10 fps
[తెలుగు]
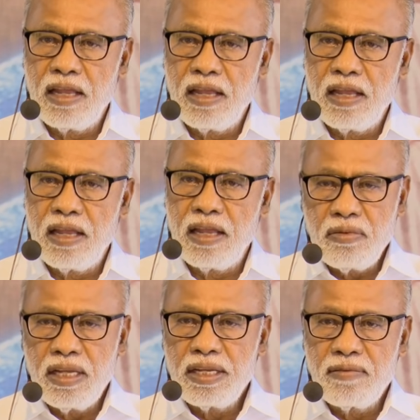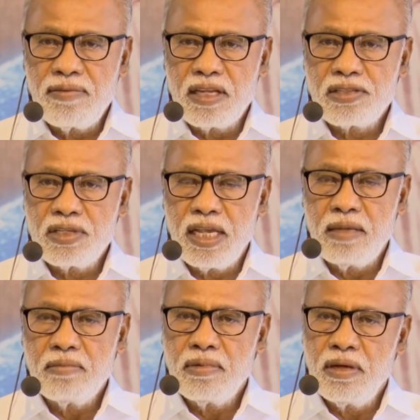ఆ రైతు వారికి
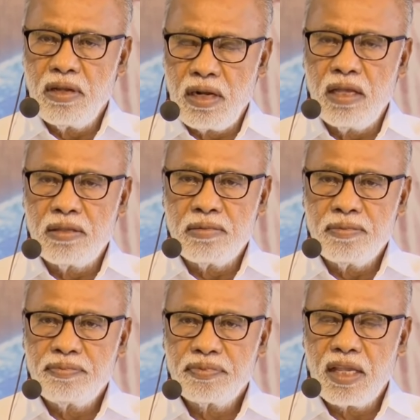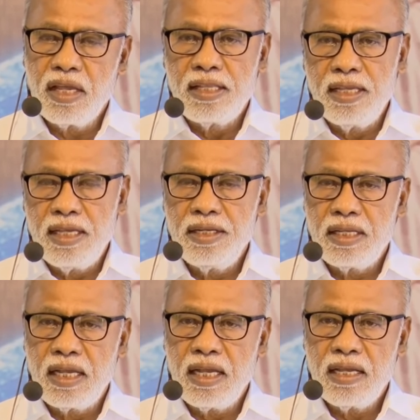ఫలసాయం రాదు అదే
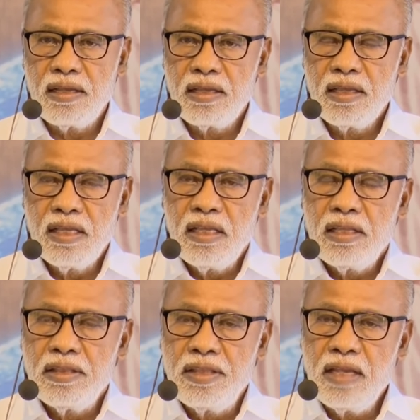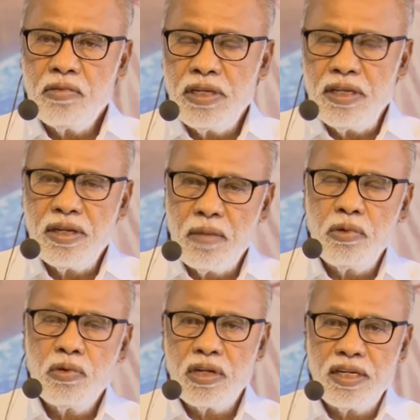రీతిగా దేవుని
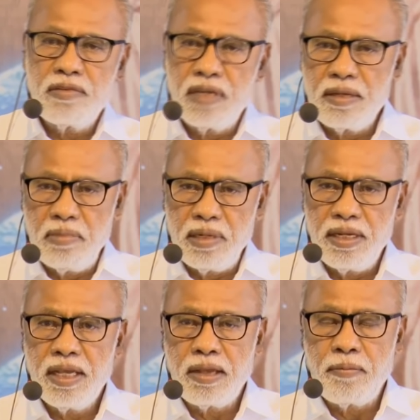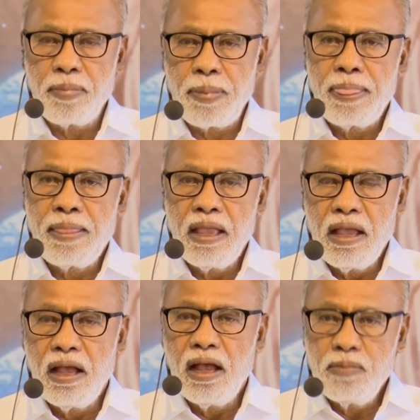నమ్ముకున్నటువంటి బిడ్డ
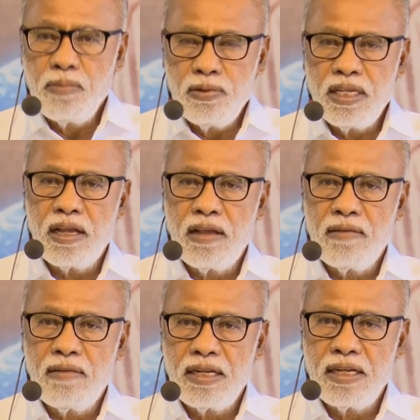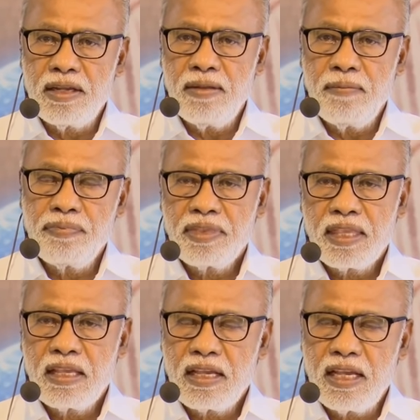అభివృద్ధి కావాలంటే
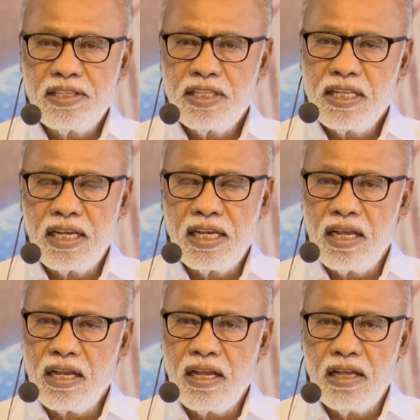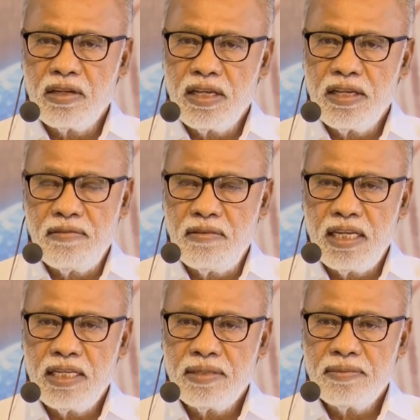ఖచ్చితంగా కానుక
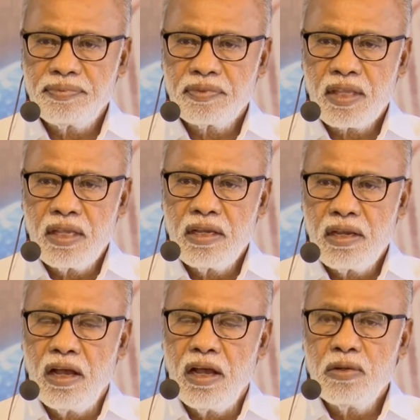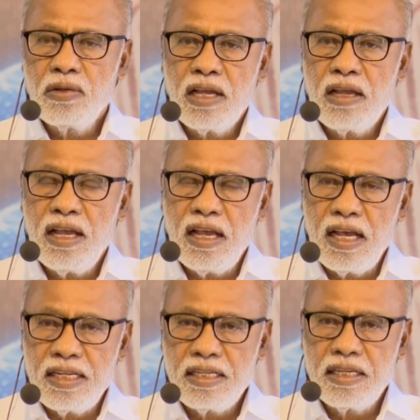ఇవ్వాలి కానుక
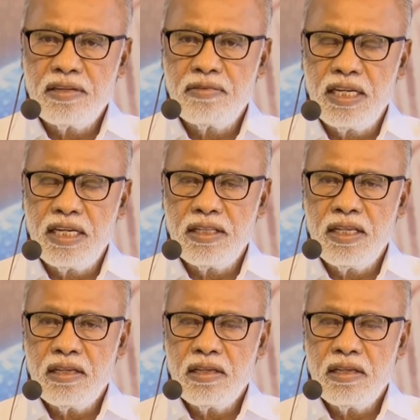అనేటటువంటిది